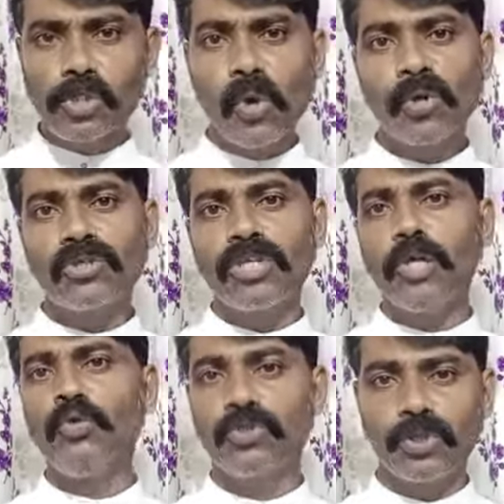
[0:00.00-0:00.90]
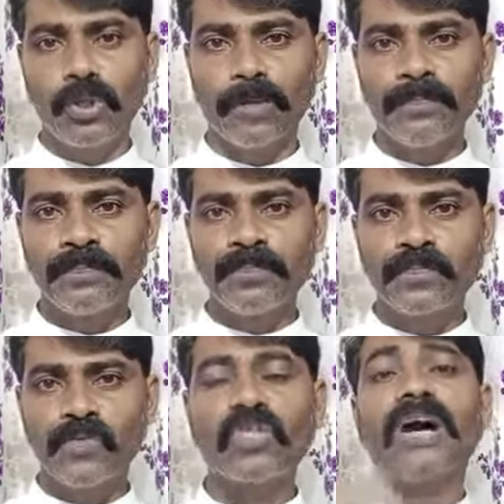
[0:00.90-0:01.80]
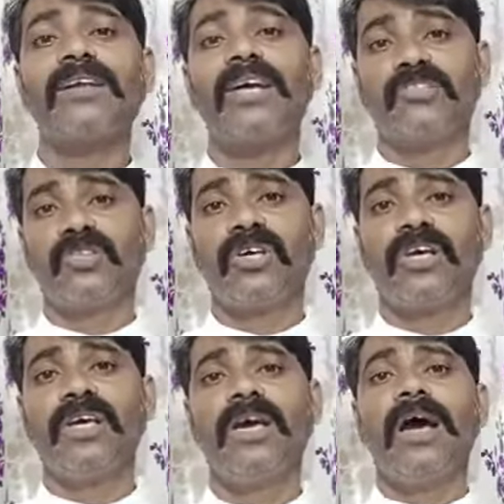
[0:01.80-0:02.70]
শক্তি উৎস তার কাছ থেকে